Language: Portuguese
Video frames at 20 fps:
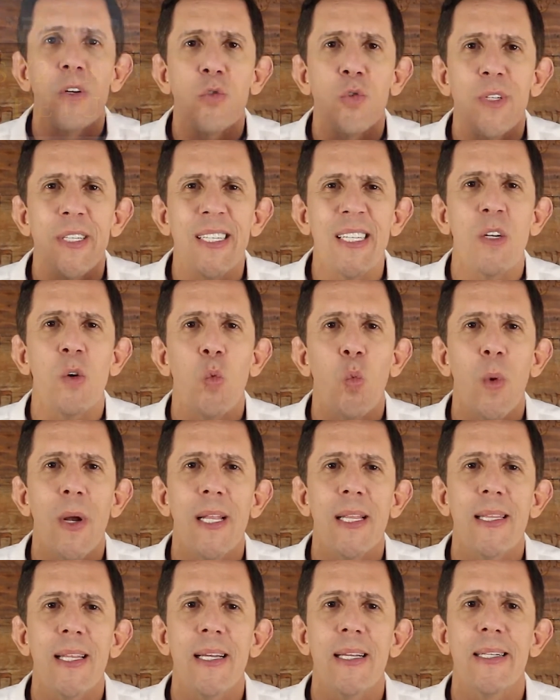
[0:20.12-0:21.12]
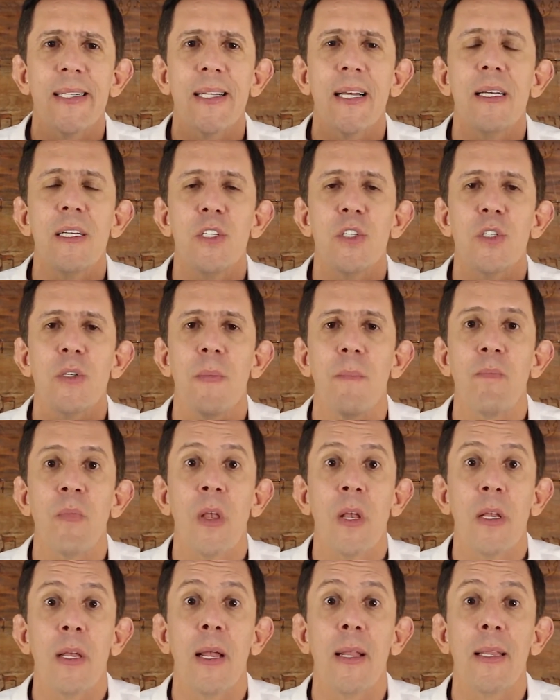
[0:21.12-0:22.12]
anjo 56.
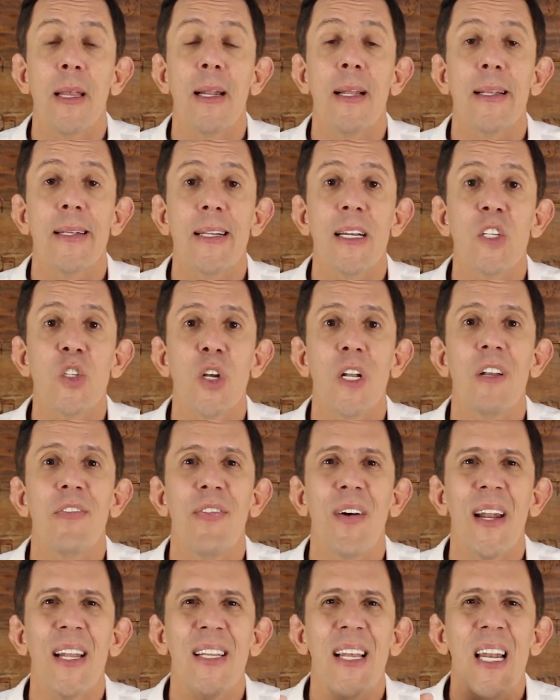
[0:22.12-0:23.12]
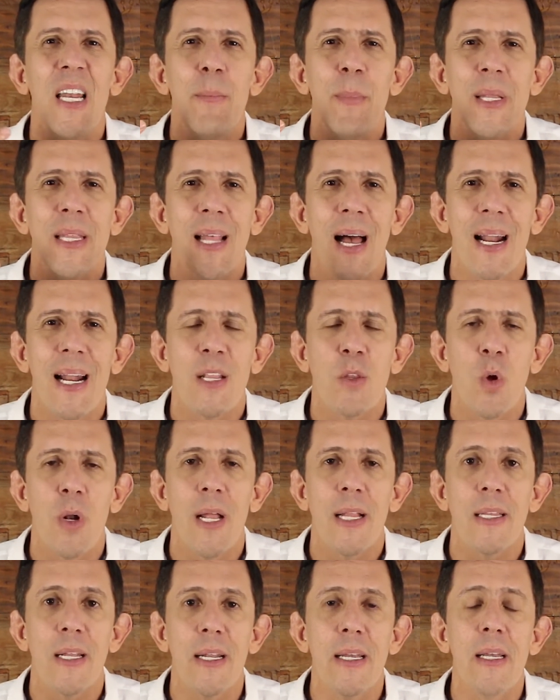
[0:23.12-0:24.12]
É interessante que ele fala de eliminar a
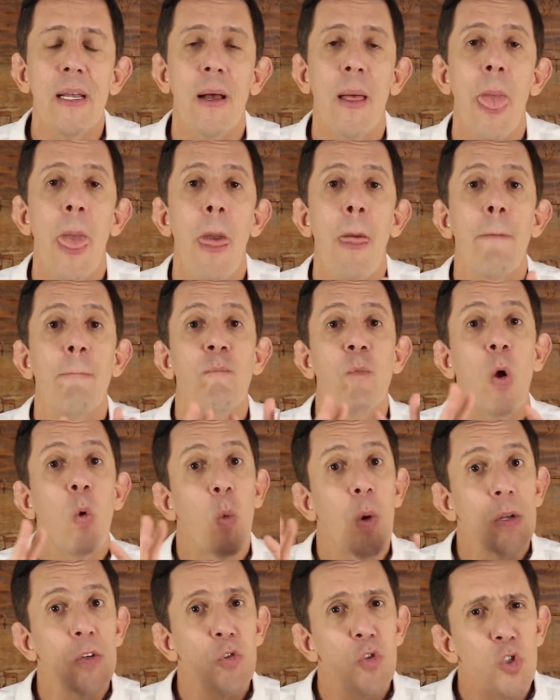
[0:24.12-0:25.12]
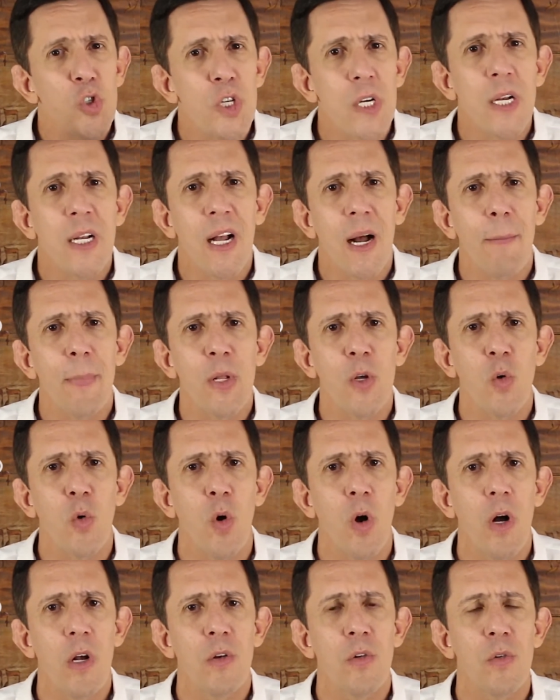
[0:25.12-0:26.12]
idolatria. É um anjo de
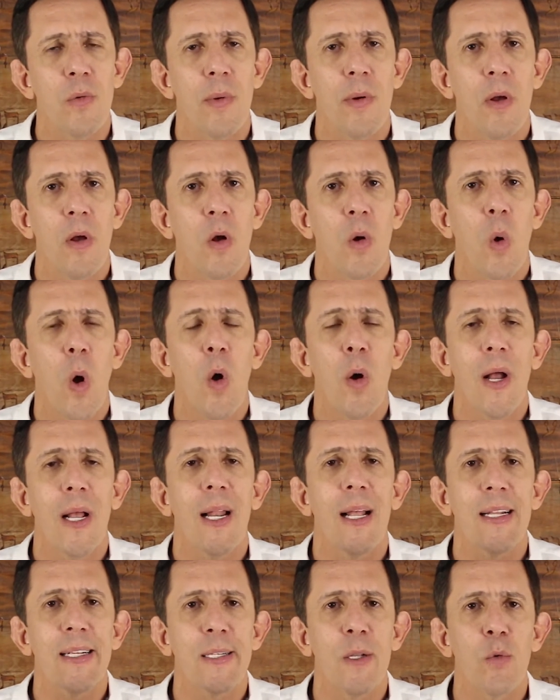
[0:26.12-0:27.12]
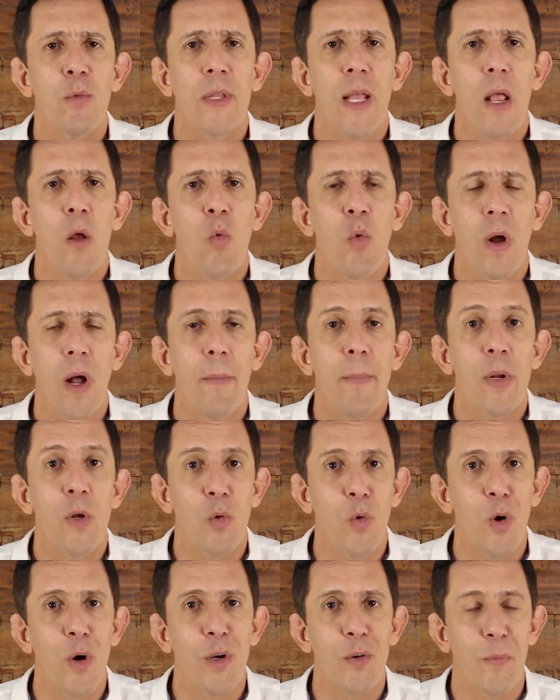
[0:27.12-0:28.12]
Capricórnio. Qual relação tem com
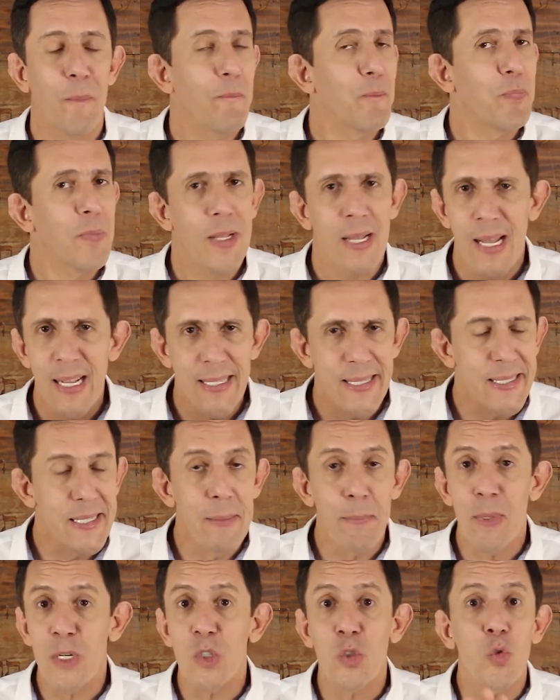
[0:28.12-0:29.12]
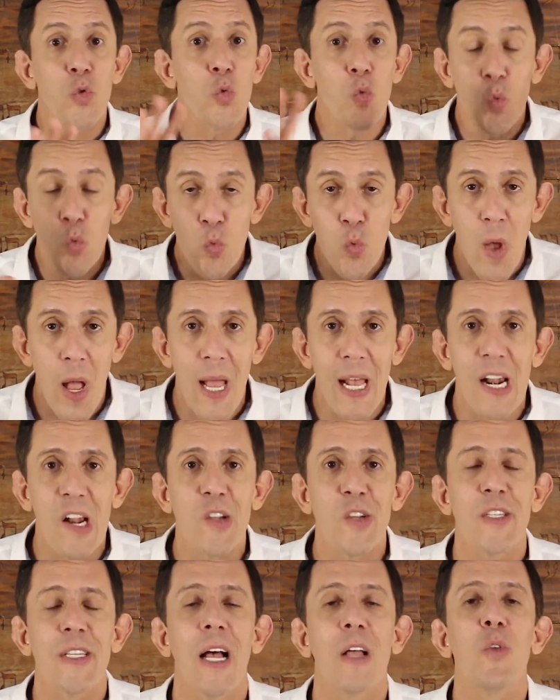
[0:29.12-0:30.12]
Capricórnio? É simples, tudo é
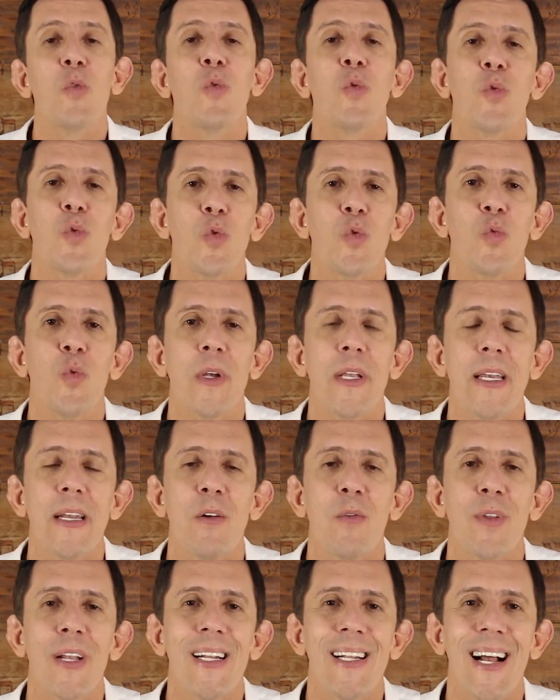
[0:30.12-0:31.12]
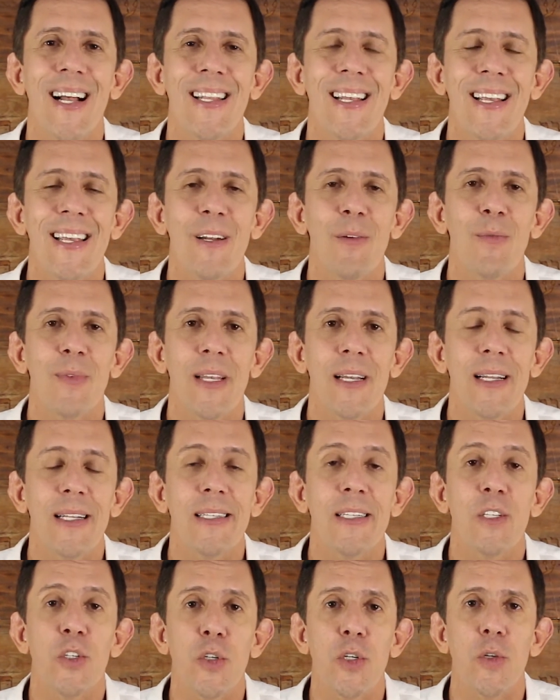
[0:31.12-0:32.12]
relacionado com tudo aqui. Não tem nada que não tenha
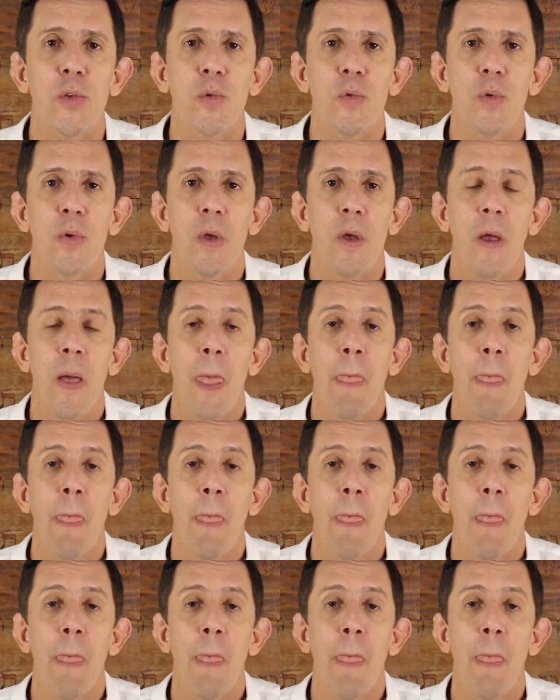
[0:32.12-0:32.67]
sentido.